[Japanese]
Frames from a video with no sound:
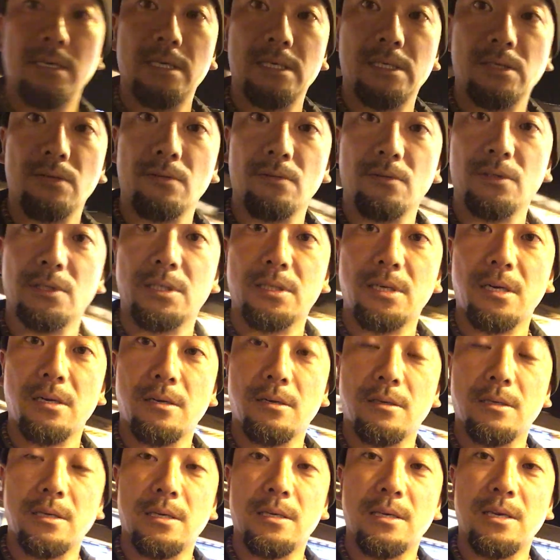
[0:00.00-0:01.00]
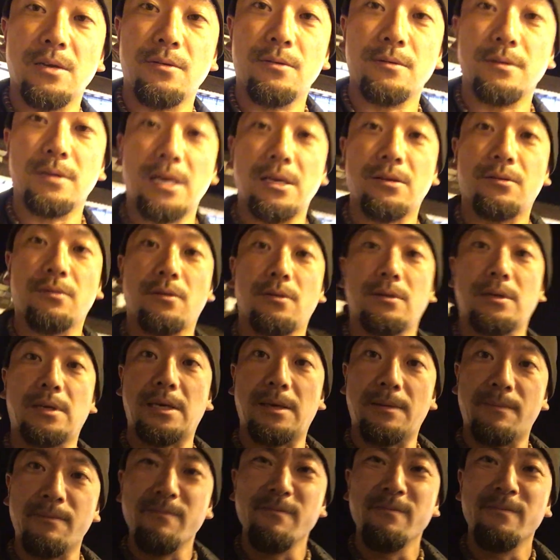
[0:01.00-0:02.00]
えー、その近くに2分ぐらいのところ
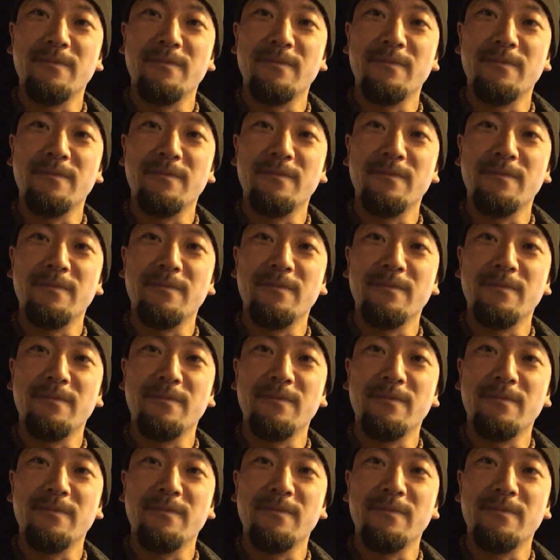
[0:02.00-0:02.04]
に